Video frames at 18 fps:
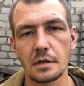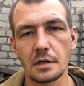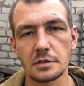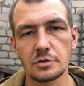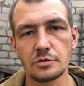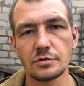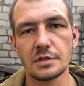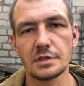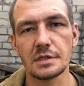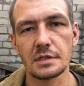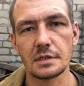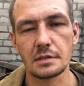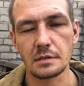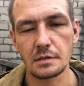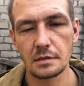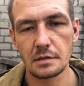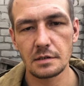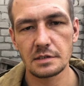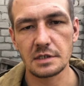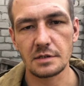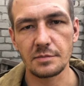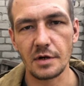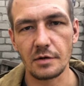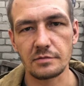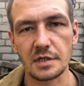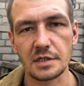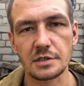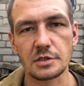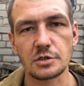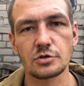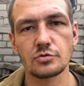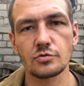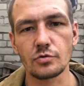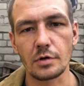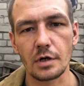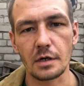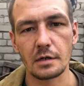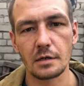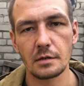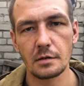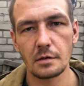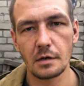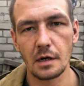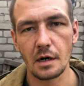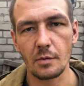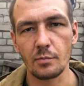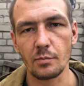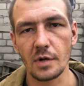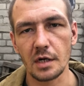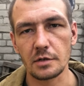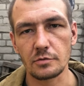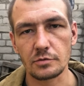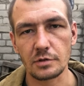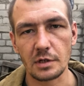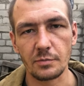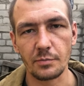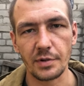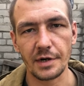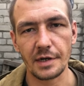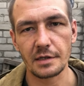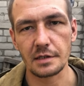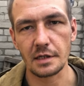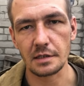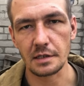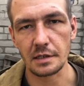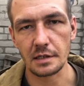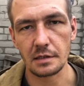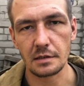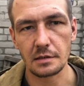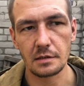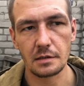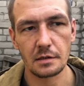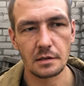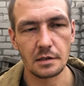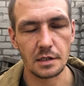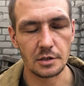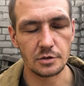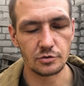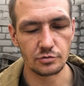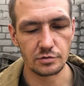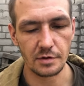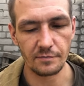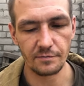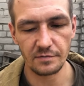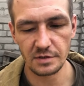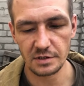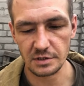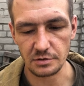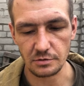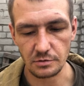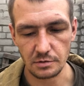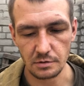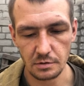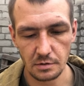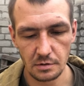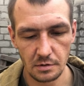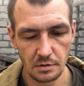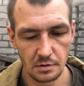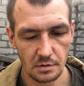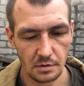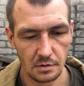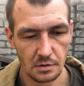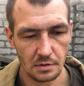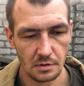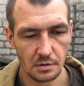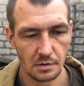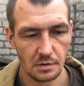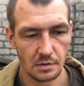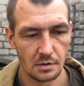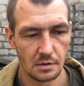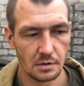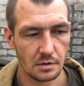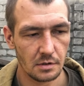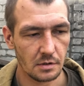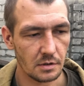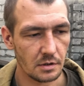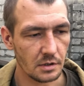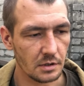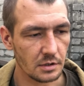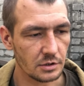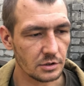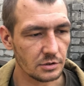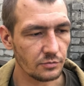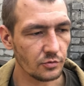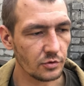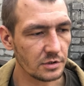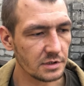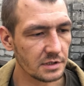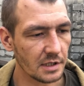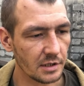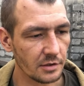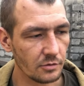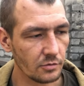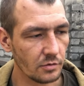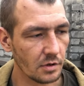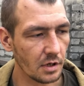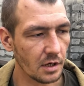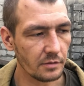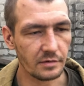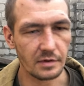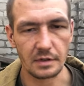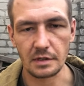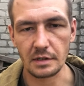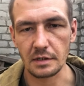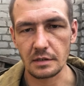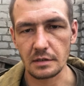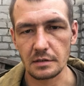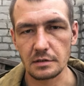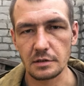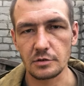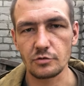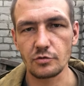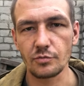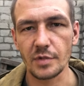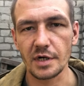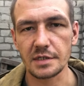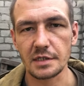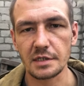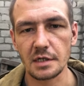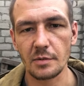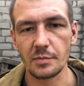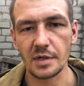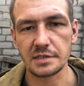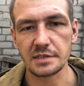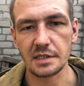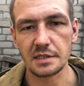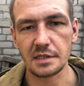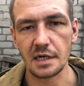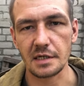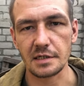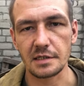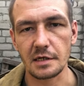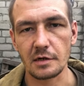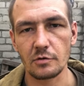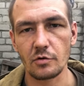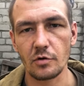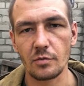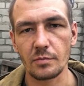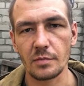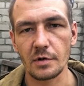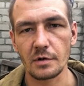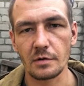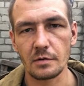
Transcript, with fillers: Ощутите себя в наших шкурах, обманутых, преданных. Я чудом выжил, э, живой стою, а вы не думайте ни о пацанах, ни о ком